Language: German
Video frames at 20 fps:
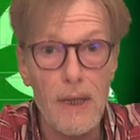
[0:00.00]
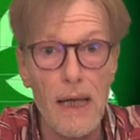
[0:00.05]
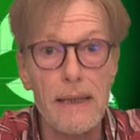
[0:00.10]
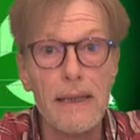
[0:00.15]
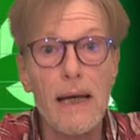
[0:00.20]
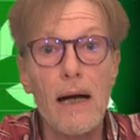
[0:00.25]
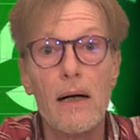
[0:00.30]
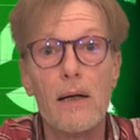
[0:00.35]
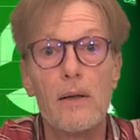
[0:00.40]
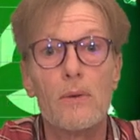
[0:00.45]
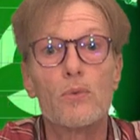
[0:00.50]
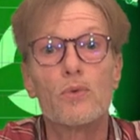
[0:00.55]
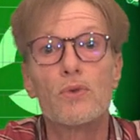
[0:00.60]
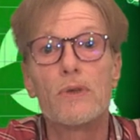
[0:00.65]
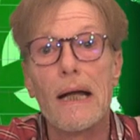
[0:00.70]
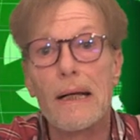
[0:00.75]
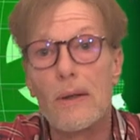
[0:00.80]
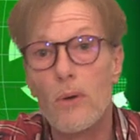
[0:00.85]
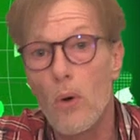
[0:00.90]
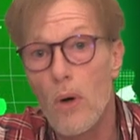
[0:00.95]
Ja, und
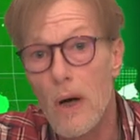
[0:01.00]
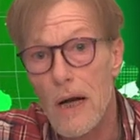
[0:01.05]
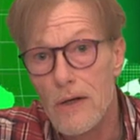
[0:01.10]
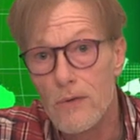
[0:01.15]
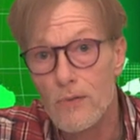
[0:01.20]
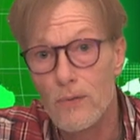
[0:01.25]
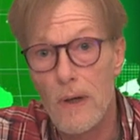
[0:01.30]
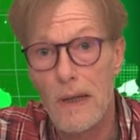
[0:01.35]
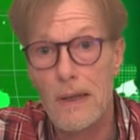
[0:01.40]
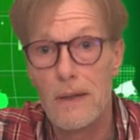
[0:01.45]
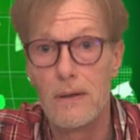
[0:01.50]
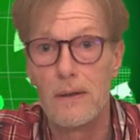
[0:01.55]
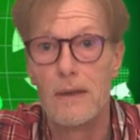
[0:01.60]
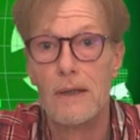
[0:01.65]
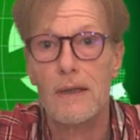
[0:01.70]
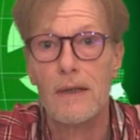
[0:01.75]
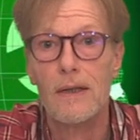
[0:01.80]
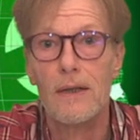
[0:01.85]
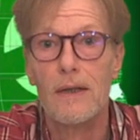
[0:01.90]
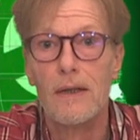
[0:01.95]
dann noch ein Fall.
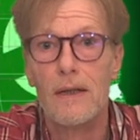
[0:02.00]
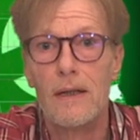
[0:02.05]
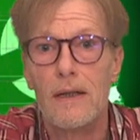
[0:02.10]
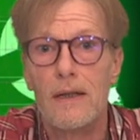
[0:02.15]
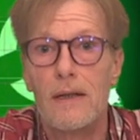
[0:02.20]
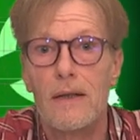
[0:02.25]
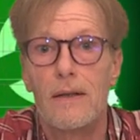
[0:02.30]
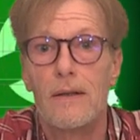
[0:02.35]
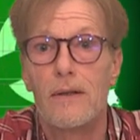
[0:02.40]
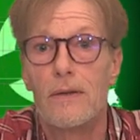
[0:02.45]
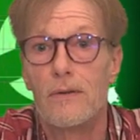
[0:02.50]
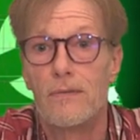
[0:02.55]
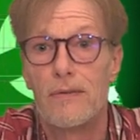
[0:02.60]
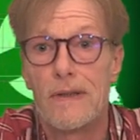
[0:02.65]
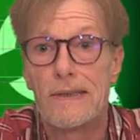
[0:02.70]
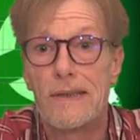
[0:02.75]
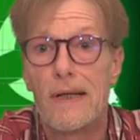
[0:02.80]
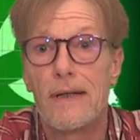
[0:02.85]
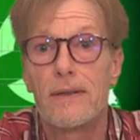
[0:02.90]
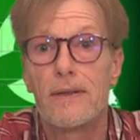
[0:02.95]
Äh,
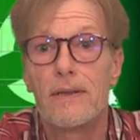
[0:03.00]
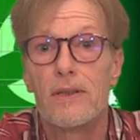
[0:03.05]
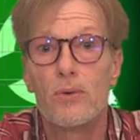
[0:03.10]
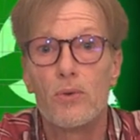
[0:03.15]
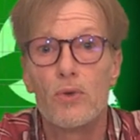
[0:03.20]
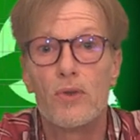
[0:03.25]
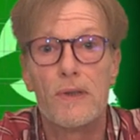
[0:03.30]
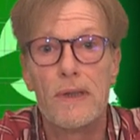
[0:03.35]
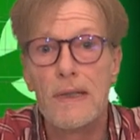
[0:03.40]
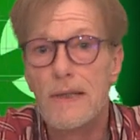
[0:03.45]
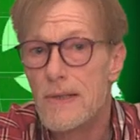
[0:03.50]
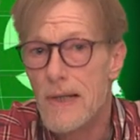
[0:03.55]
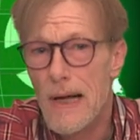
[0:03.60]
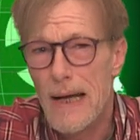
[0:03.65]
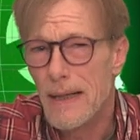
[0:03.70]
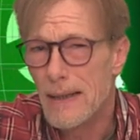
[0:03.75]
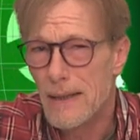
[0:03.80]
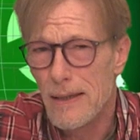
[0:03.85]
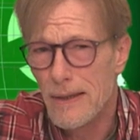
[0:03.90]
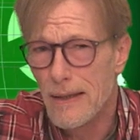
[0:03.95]
was hat die Justiz
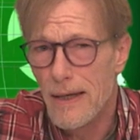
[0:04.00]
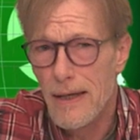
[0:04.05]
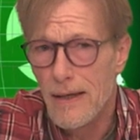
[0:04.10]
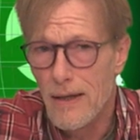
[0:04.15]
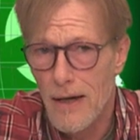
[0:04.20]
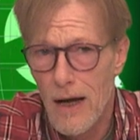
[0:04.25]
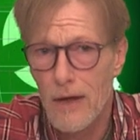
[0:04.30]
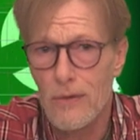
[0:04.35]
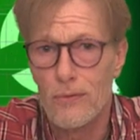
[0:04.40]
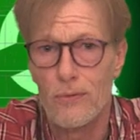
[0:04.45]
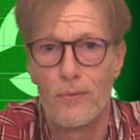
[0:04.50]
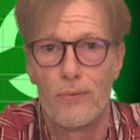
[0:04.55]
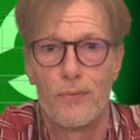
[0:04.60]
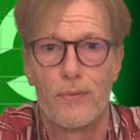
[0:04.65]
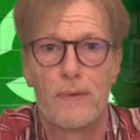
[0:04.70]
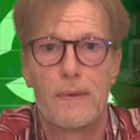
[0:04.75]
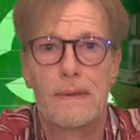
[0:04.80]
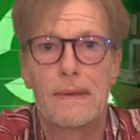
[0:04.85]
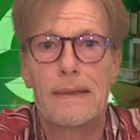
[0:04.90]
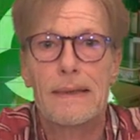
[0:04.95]
eigentlich gegen
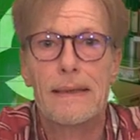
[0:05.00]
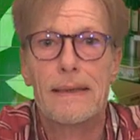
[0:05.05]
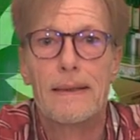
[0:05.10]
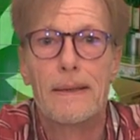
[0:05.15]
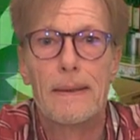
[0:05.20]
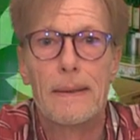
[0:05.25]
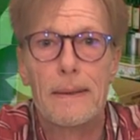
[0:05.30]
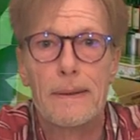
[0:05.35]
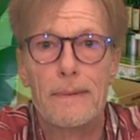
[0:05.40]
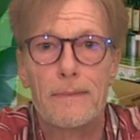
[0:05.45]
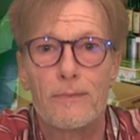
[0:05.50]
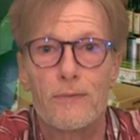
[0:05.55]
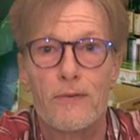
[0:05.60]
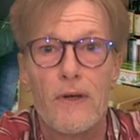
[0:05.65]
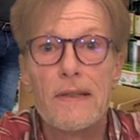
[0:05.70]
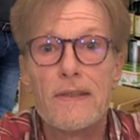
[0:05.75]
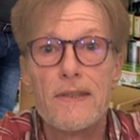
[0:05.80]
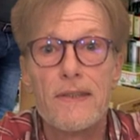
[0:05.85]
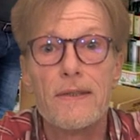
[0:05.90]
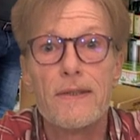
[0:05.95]
Hanf? Ähm,
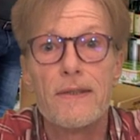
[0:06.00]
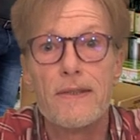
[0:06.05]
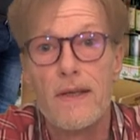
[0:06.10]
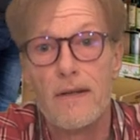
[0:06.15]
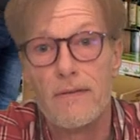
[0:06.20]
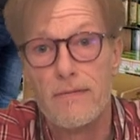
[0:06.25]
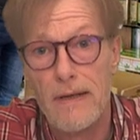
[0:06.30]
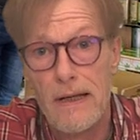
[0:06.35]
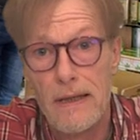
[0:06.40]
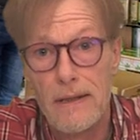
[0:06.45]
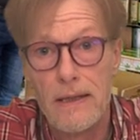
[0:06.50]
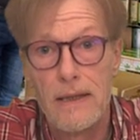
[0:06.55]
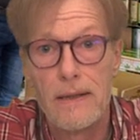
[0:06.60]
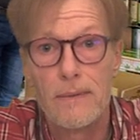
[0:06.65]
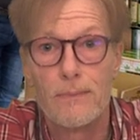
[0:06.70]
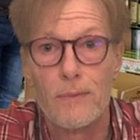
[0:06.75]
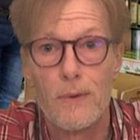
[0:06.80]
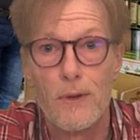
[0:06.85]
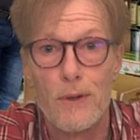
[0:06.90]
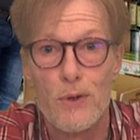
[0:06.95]
Wenzel
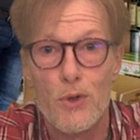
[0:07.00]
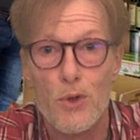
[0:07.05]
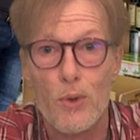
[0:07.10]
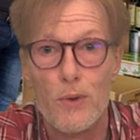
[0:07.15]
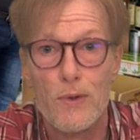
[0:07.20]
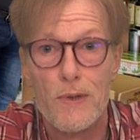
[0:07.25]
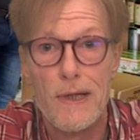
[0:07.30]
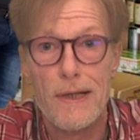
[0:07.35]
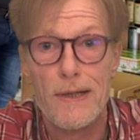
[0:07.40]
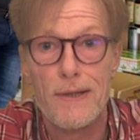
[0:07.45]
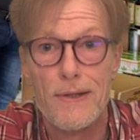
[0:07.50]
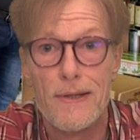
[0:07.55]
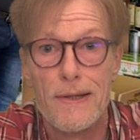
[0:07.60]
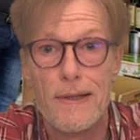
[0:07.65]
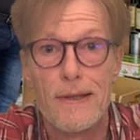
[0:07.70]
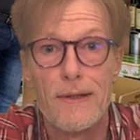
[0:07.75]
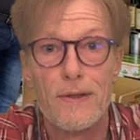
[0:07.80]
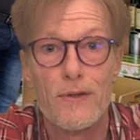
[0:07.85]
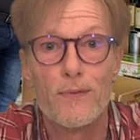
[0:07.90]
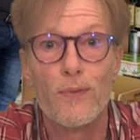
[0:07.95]
Cerverni, jetzt schon
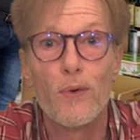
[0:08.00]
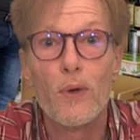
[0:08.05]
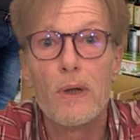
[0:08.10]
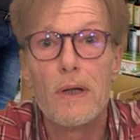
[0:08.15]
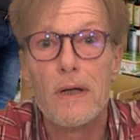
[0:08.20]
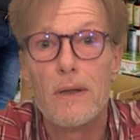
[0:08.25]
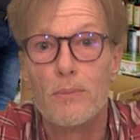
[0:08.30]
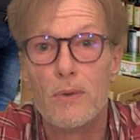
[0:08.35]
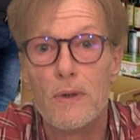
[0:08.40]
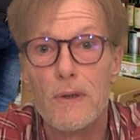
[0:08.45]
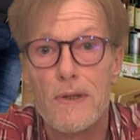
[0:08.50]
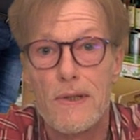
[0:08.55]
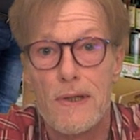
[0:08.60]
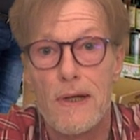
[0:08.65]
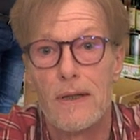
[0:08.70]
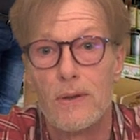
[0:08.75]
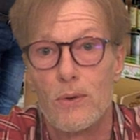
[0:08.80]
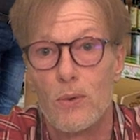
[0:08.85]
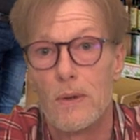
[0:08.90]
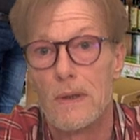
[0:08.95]
60, ist von der
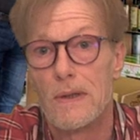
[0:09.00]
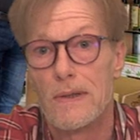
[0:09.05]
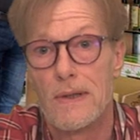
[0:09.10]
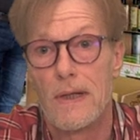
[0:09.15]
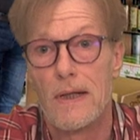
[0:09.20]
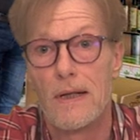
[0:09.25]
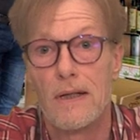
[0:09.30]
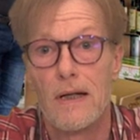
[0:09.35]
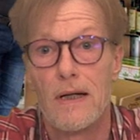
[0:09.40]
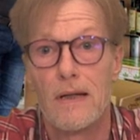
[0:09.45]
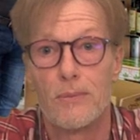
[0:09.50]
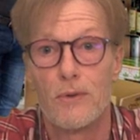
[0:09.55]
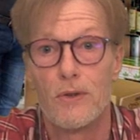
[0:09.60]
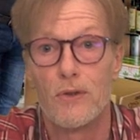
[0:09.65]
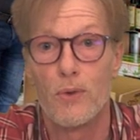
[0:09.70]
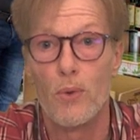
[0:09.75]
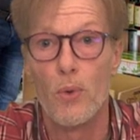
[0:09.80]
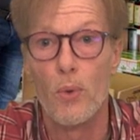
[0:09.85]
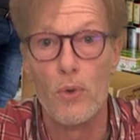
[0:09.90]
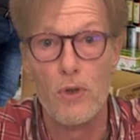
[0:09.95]
Bild-Zeitung als
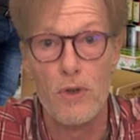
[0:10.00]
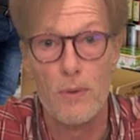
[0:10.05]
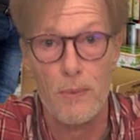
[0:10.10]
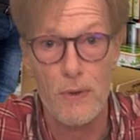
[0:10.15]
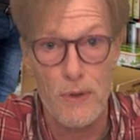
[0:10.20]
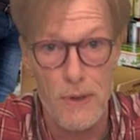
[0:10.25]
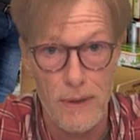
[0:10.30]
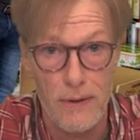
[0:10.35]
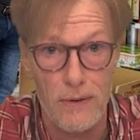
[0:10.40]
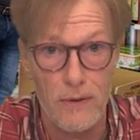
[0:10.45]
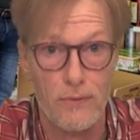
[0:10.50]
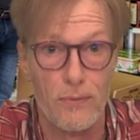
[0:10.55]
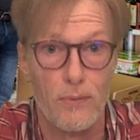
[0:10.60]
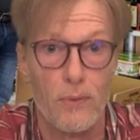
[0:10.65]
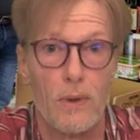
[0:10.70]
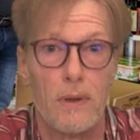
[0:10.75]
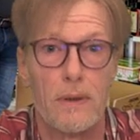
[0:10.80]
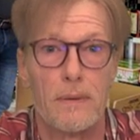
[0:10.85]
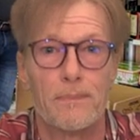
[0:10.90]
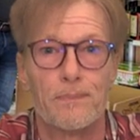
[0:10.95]
Cannabiskönig betitelt
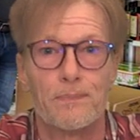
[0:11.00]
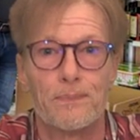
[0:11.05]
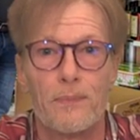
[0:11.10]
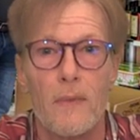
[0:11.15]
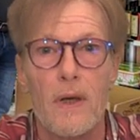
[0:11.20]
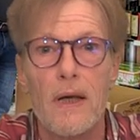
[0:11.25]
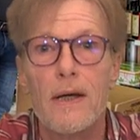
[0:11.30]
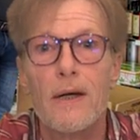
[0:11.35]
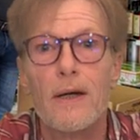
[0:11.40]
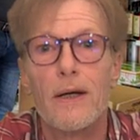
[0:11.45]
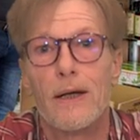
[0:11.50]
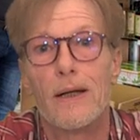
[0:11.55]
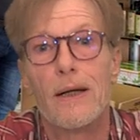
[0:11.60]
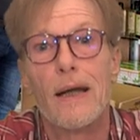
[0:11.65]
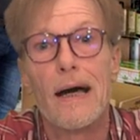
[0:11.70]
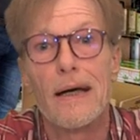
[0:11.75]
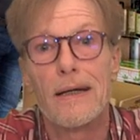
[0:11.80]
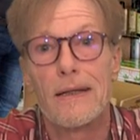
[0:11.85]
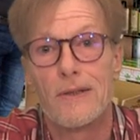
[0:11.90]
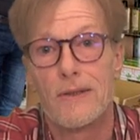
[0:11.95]
worden.
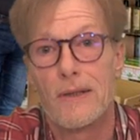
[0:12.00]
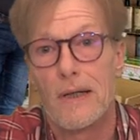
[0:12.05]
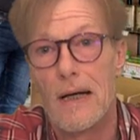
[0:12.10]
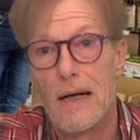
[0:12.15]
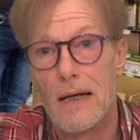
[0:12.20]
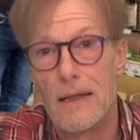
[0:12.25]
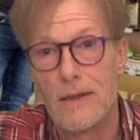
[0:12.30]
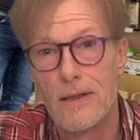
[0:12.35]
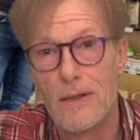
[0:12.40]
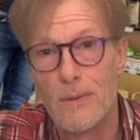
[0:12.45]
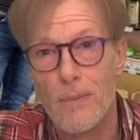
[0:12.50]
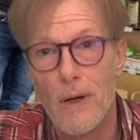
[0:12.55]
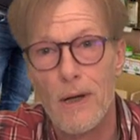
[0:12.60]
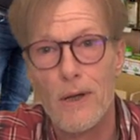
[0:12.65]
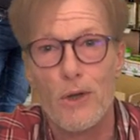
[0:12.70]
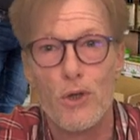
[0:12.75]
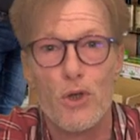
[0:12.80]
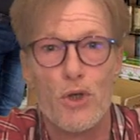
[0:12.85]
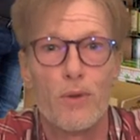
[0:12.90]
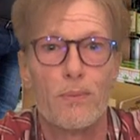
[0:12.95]
Klar, dass gerade die
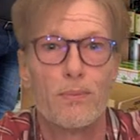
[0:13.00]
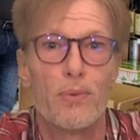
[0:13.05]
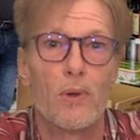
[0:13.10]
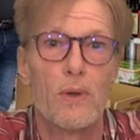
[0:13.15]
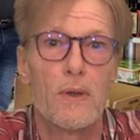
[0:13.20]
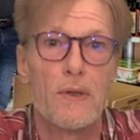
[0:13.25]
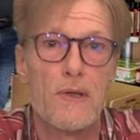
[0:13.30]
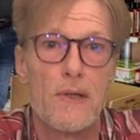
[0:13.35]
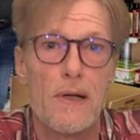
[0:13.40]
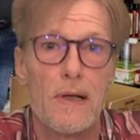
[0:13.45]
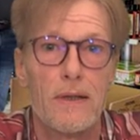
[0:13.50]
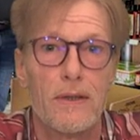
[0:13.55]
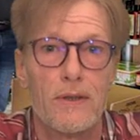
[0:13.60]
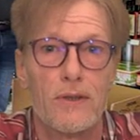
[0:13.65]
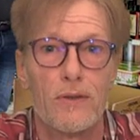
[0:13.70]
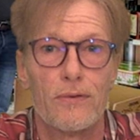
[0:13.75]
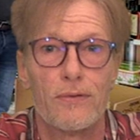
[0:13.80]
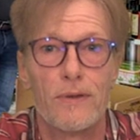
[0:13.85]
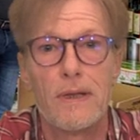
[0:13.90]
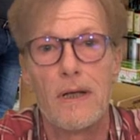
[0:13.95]
bayerische Polizei
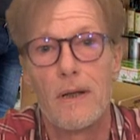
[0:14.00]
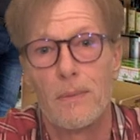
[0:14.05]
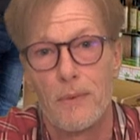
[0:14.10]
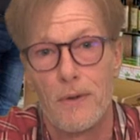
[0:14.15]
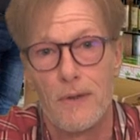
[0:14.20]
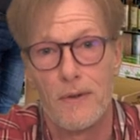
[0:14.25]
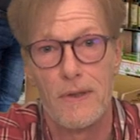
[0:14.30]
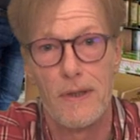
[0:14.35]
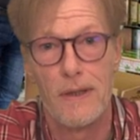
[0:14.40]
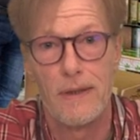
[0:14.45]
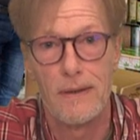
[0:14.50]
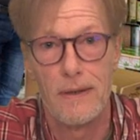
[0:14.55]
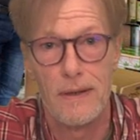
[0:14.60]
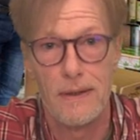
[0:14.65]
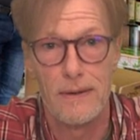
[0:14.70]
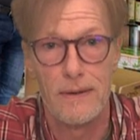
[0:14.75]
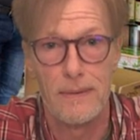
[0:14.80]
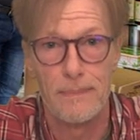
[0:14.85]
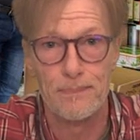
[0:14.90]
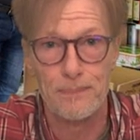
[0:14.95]
es auf ihn abgesehen
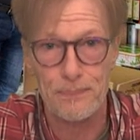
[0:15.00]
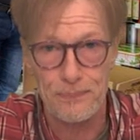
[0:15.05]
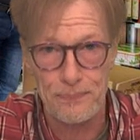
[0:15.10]
hat.